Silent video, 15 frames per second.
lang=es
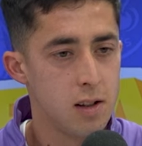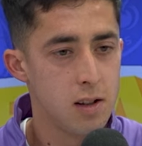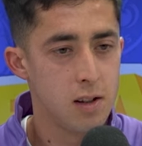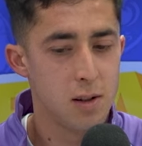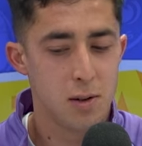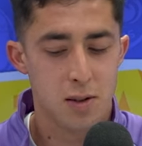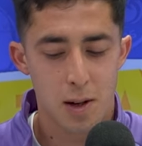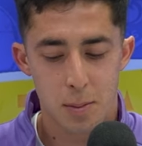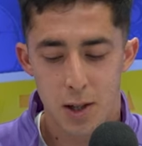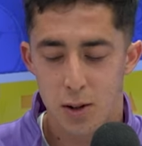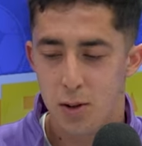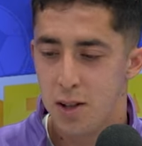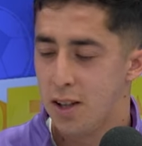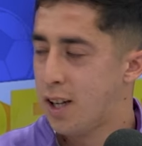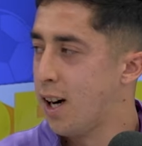y
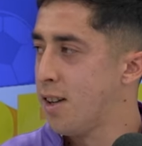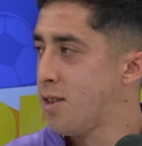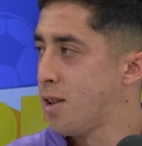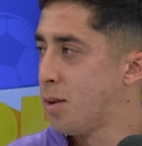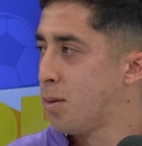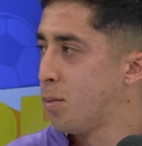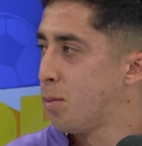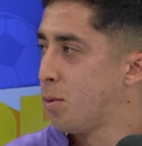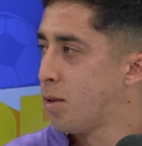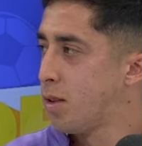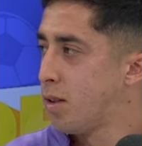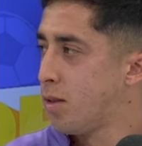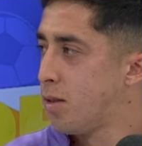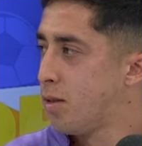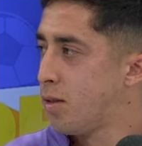zapatos y cancha nomás,
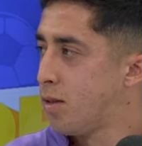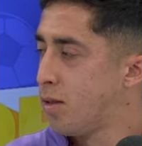porque no.